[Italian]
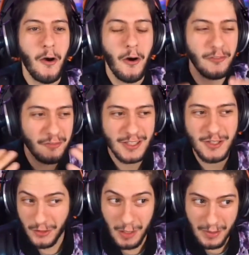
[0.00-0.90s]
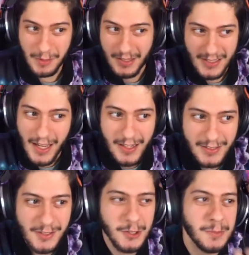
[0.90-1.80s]
Ho visto la prima
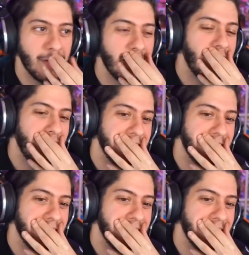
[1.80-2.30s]
serie, insomma,